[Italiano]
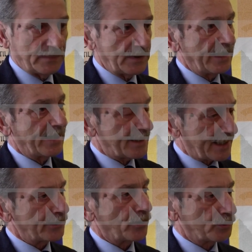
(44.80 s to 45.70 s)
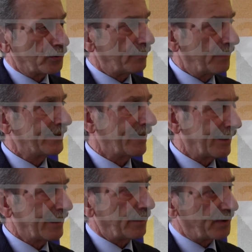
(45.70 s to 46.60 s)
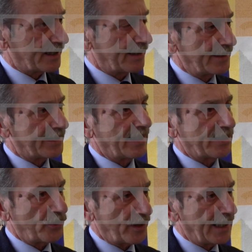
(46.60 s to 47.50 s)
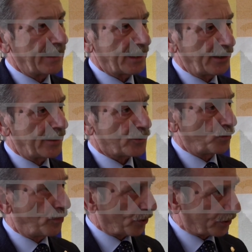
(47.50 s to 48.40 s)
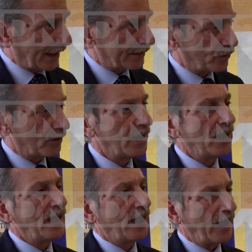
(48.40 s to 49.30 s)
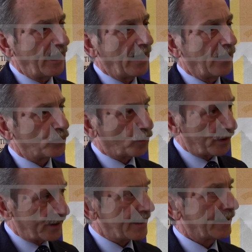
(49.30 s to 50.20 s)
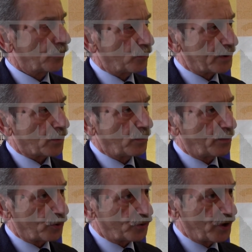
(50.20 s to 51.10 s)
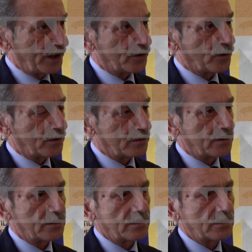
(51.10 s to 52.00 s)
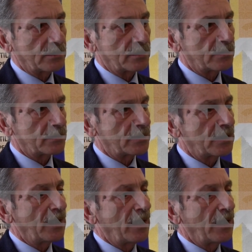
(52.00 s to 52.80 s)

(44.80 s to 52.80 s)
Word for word: ringraziando naturalmente anche la Presidenza nazionale che ha supportato e ha autorizzato questo progetto, eh,